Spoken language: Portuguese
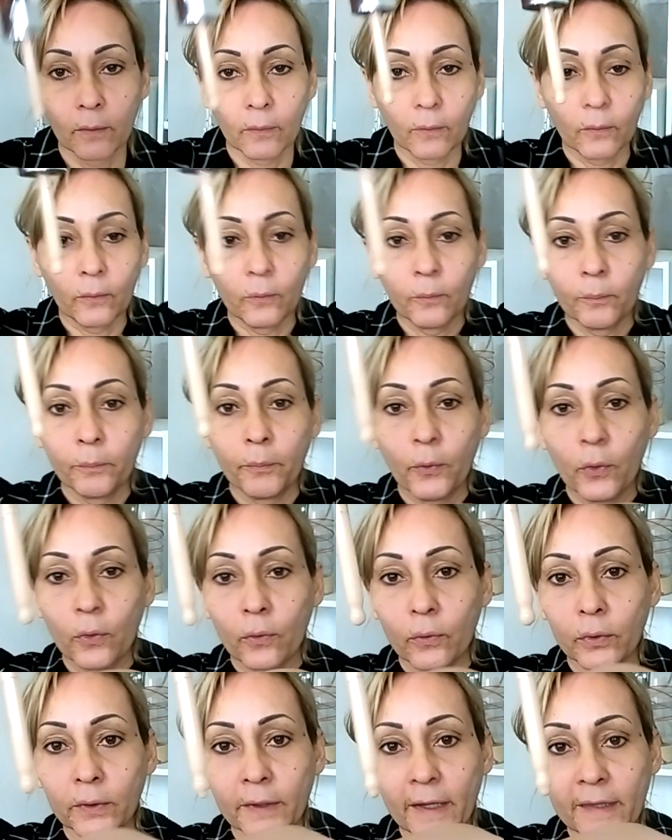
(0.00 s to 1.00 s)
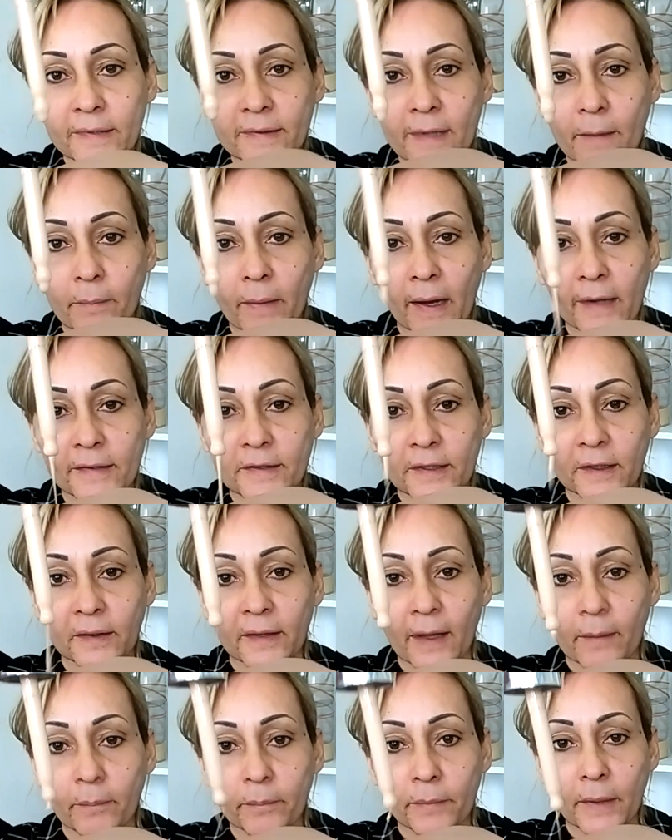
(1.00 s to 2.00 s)
um pouco dessa base que
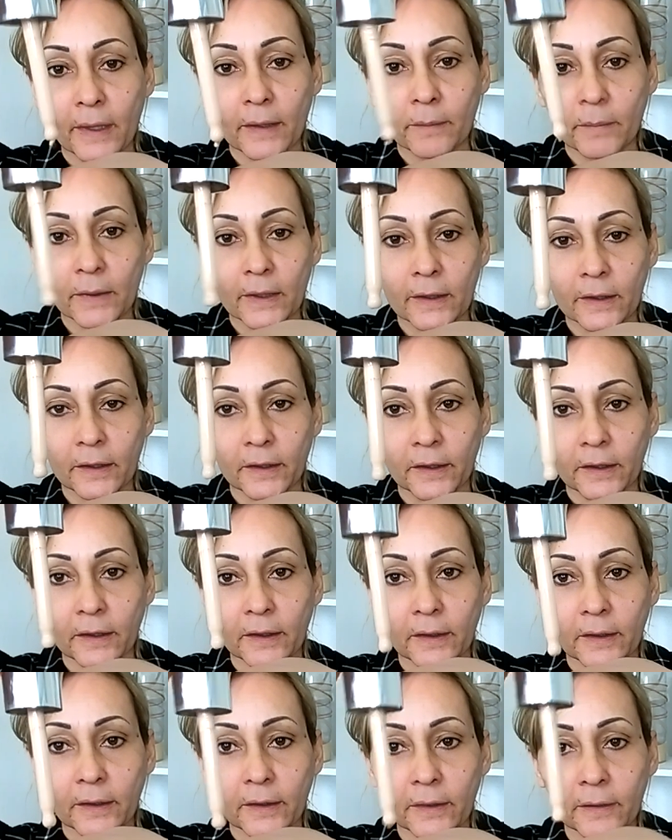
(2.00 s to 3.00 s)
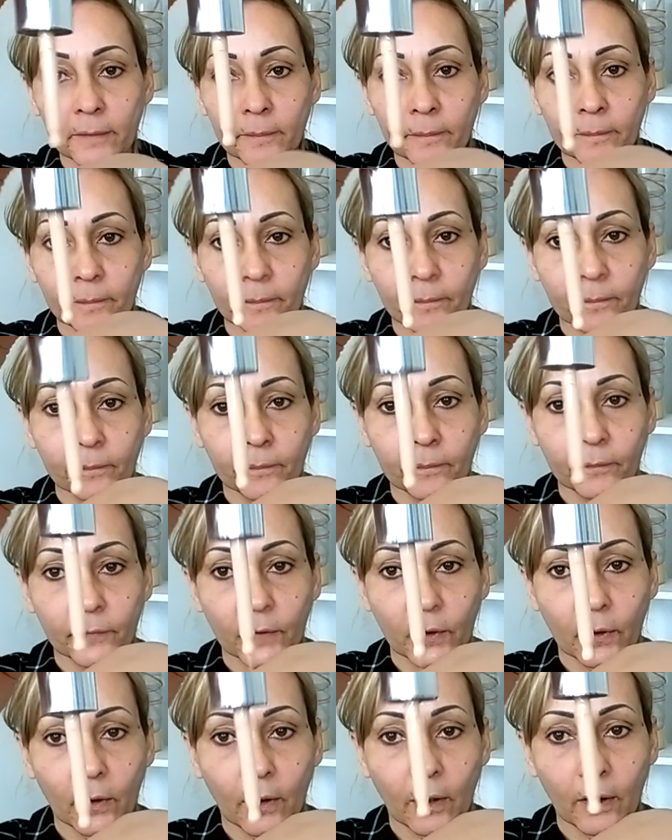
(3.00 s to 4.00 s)
tá bem branquinha,
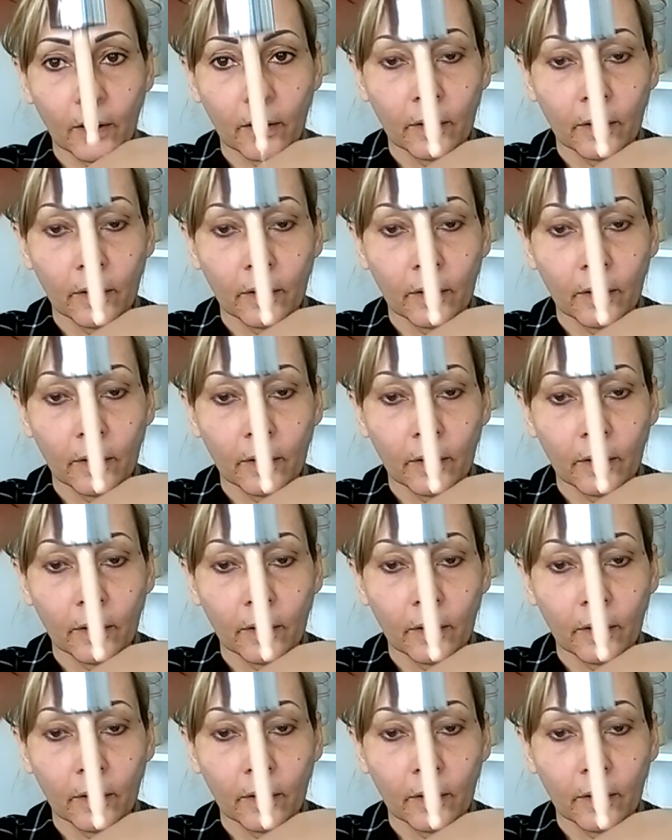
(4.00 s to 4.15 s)
ó.